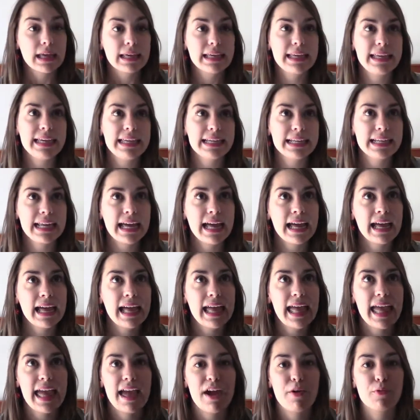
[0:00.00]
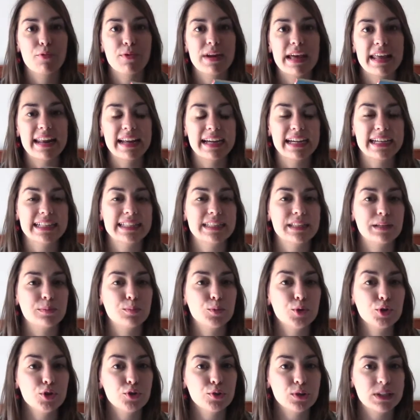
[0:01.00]
Kira è una ragazza
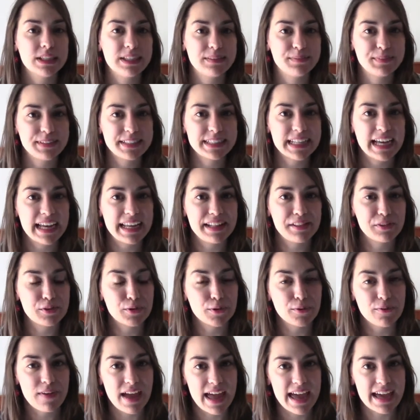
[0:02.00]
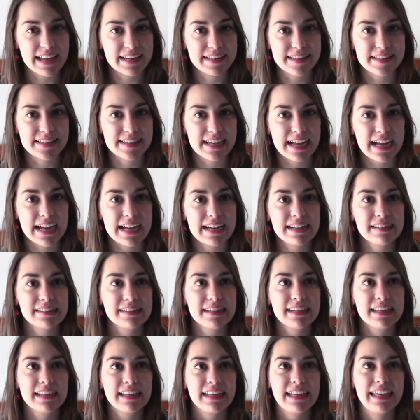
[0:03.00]
molto timida e introversa,
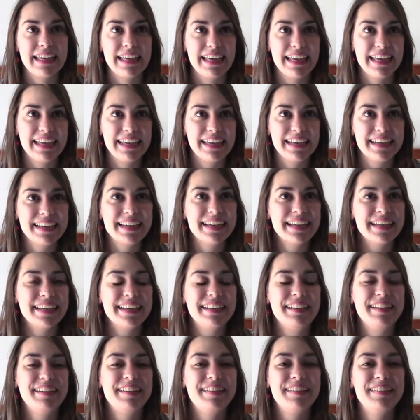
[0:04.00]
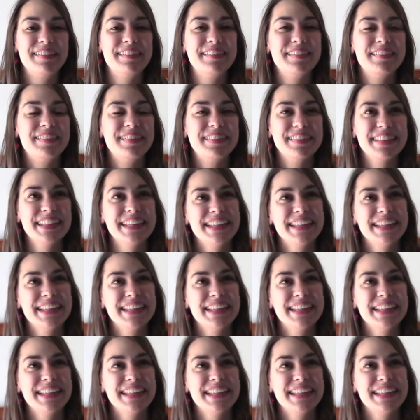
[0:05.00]
e